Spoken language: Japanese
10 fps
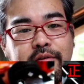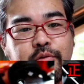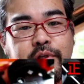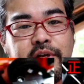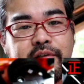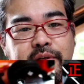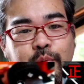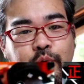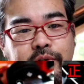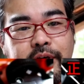その逆に
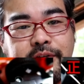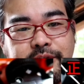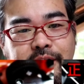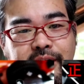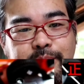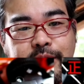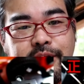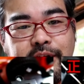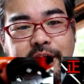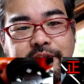モーターにつながるべ
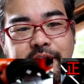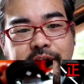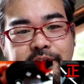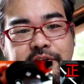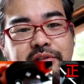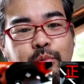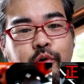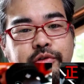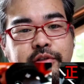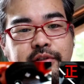き配線が電池
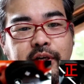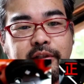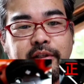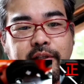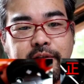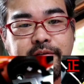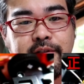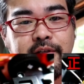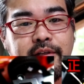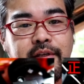ボックスにつながってたんで
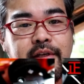すね。